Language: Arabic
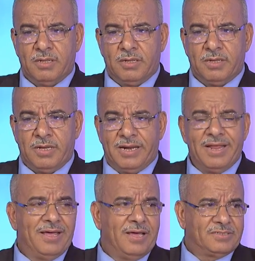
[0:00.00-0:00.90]

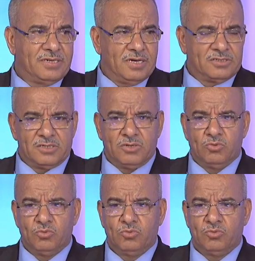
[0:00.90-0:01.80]
على أساس
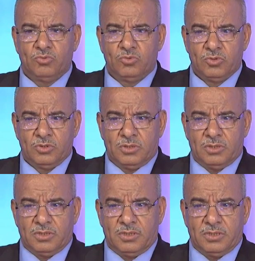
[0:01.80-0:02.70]
أنه
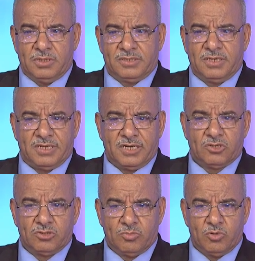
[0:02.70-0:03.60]
السيد رئيس
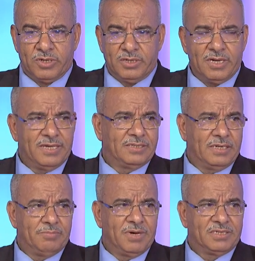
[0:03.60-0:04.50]
الجمهورية يعني
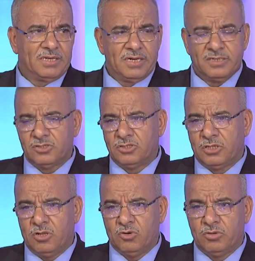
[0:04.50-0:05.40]
لما اعتلى سدة
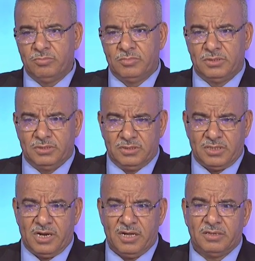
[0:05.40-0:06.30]
الحكم
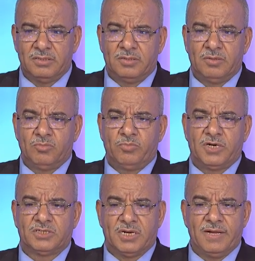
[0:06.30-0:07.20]
انطلق
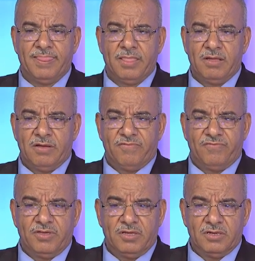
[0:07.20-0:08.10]
مباشرة
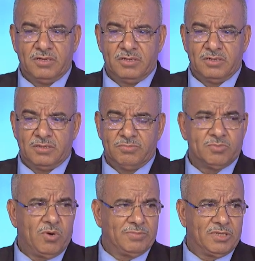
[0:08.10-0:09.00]
في
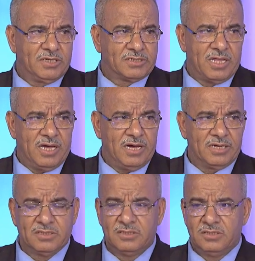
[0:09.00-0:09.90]
مجموعة من الإصلاحات
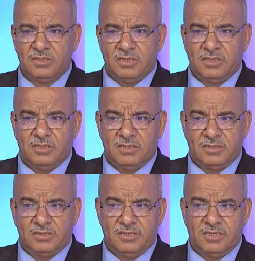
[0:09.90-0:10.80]

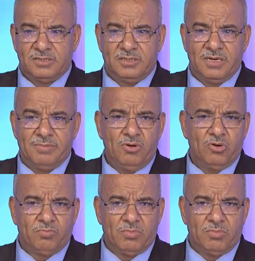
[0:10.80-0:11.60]
السياسية بحكم